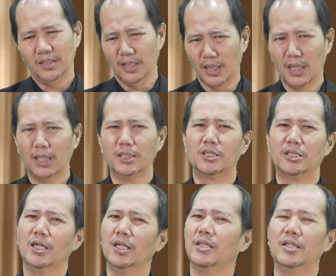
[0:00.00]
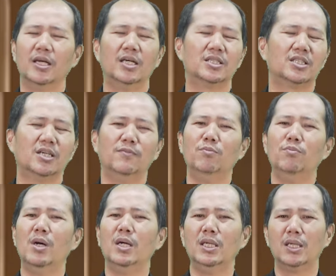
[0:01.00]
Dengan senantiasa
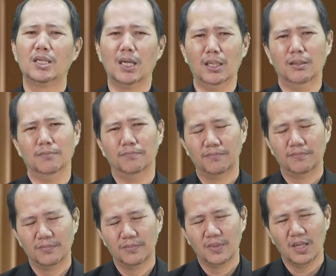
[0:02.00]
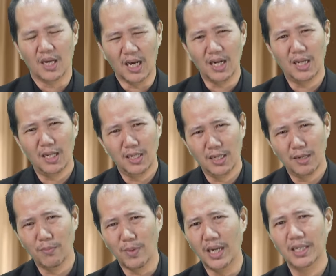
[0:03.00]
membagikan hal-hal yang
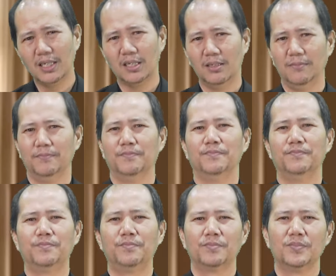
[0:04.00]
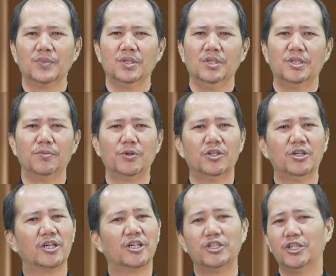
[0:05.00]
baik seperti
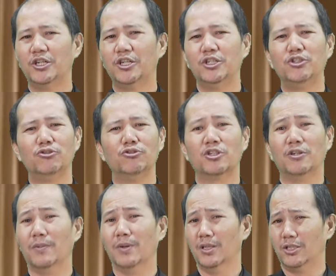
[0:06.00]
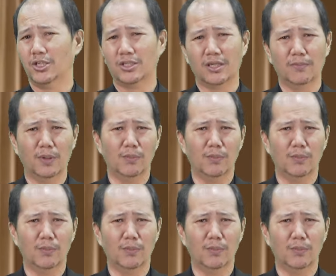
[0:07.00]
kasih Kristus kepada sesama